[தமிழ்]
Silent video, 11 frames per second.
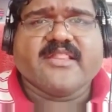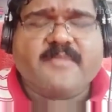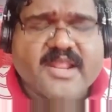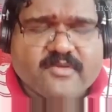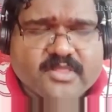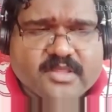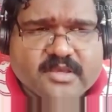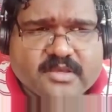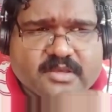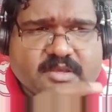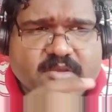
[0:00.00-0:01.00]
இந்த மாதிரி வந்து
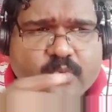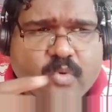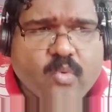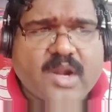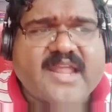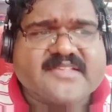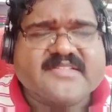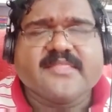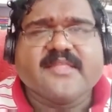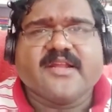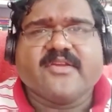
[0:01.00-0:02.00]
ஒன்றா
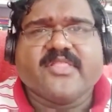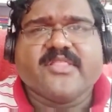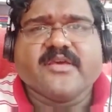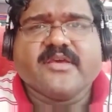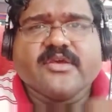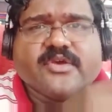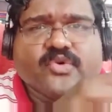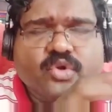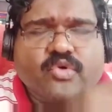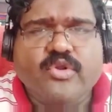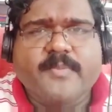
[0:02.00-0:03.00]
சேர்ந்துக்கிட்டு வந்து
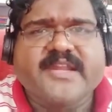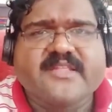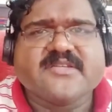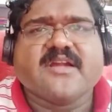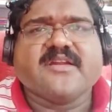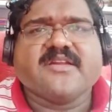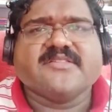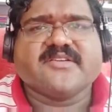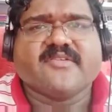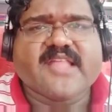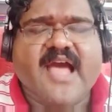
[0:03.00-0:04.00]
ஒரு குறிப்பிட்ட
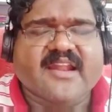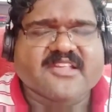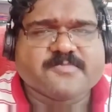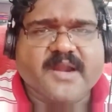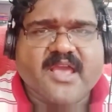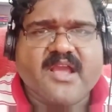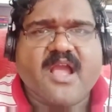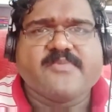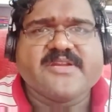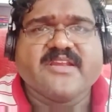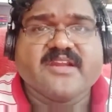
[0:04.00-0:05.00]
ஜேர்னலிஸ்ட்டை வந்து ஹராஸ் பண்ணாங்க
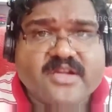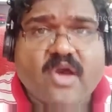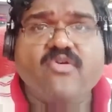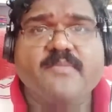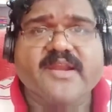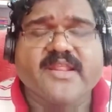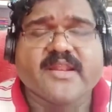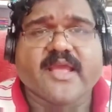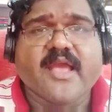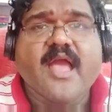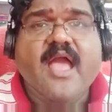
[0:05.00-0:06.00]
அப்படின்னு டவுன்
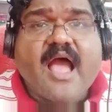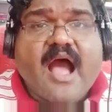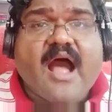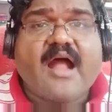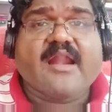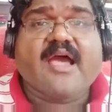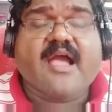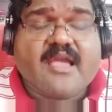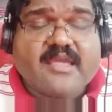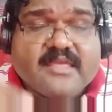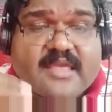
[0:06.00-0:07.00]
பண்ணியிருக்கு ஆனால்
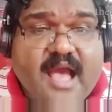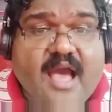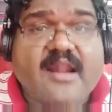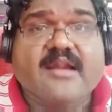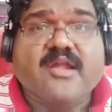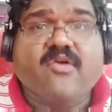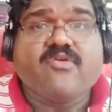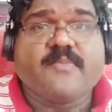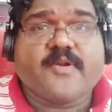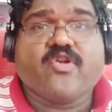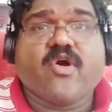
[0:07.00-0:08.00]
யாரை டவுன்
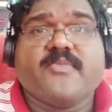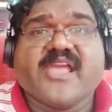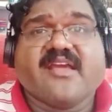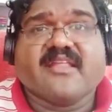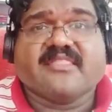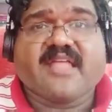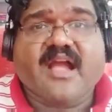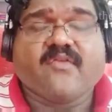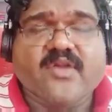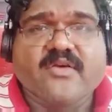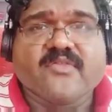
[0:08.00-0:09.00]
பண்ணோம் அப்படிங்கிற
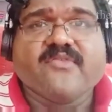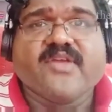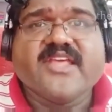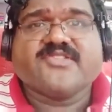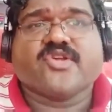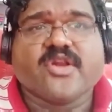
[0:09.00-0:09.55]
தகவலை வந்து வெளியே